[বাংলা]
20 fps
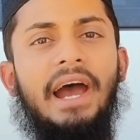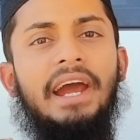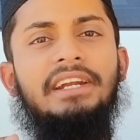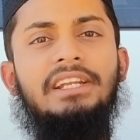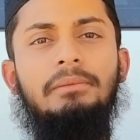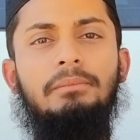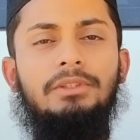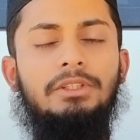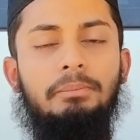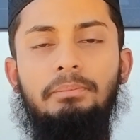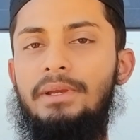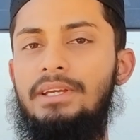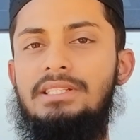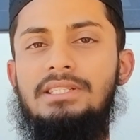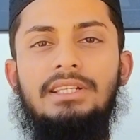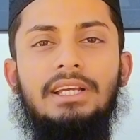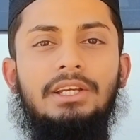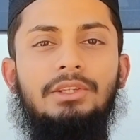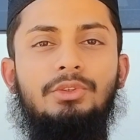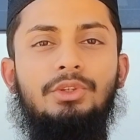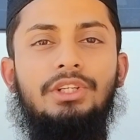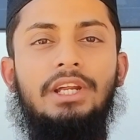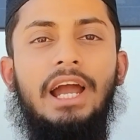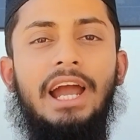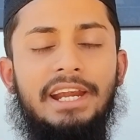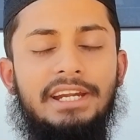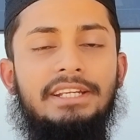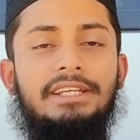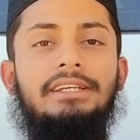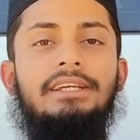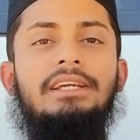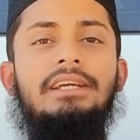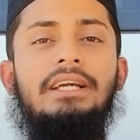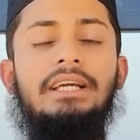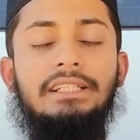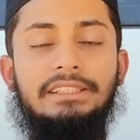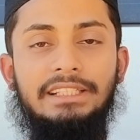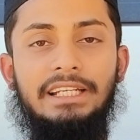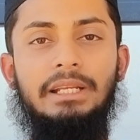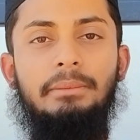আইডির মধ্যে পেজ না কিন্তু এটা আইডি
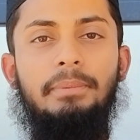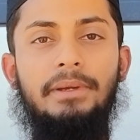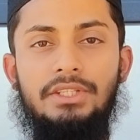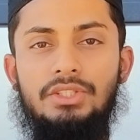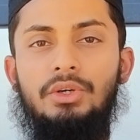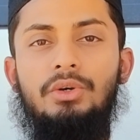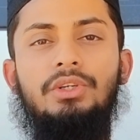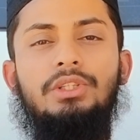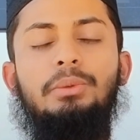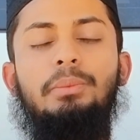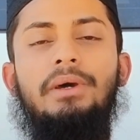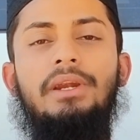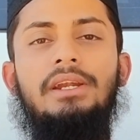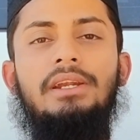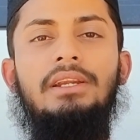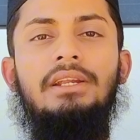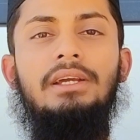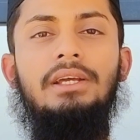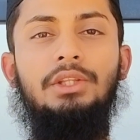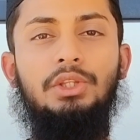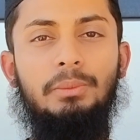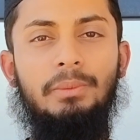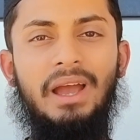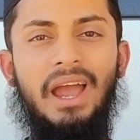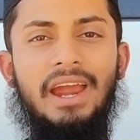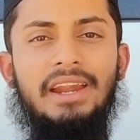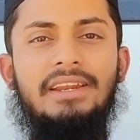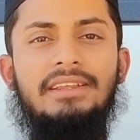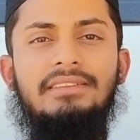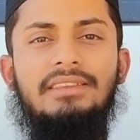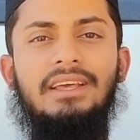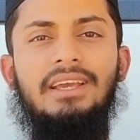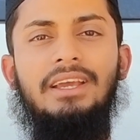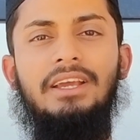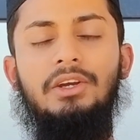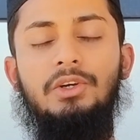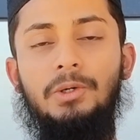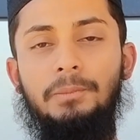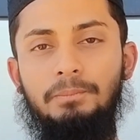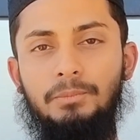চাইলে পেজও করতে পারেন তবে আইডিতে
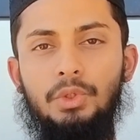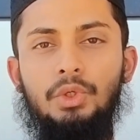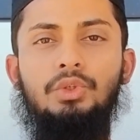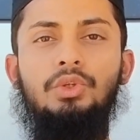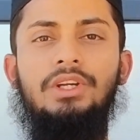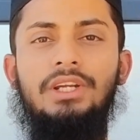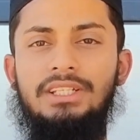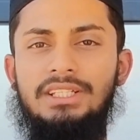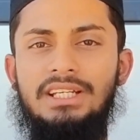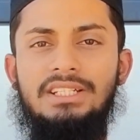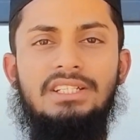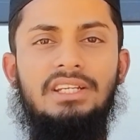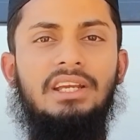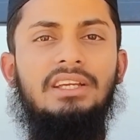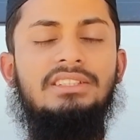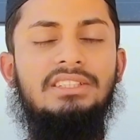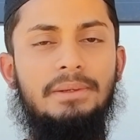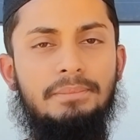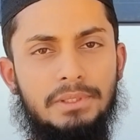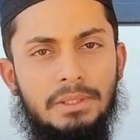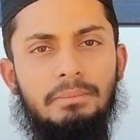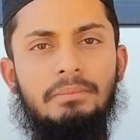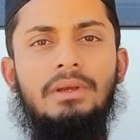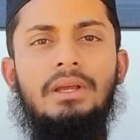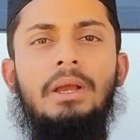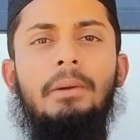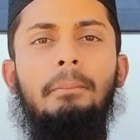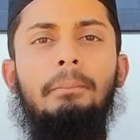খুব দ্রুত রিচ আসে সেম সেম